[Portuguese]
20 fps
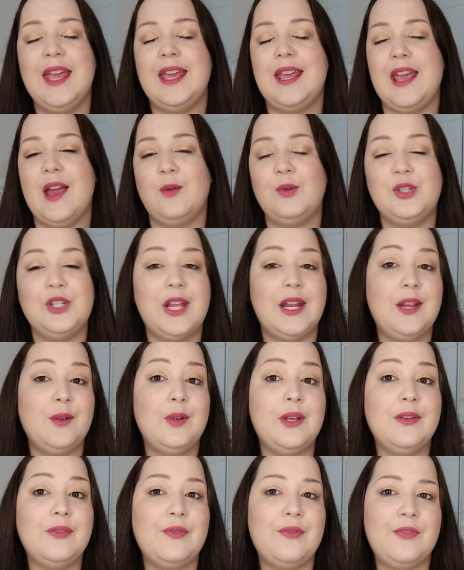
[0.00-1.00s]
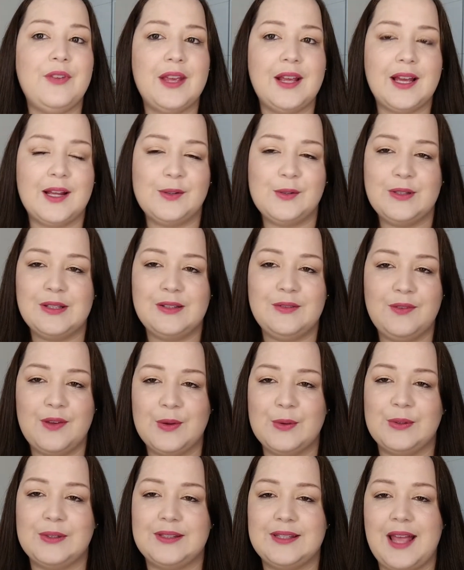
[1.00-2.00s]
E é um cheirinho que fica nos
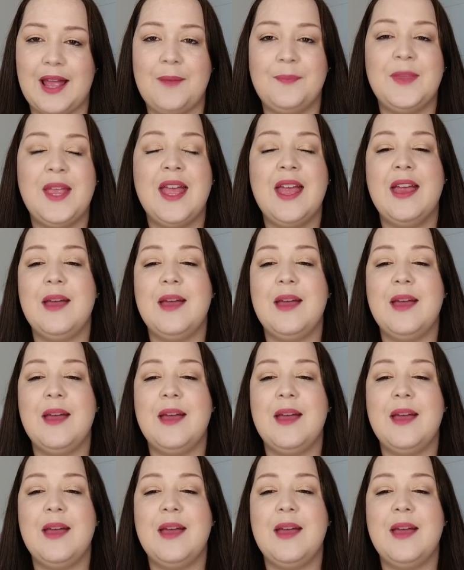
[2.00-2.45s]
fios, né?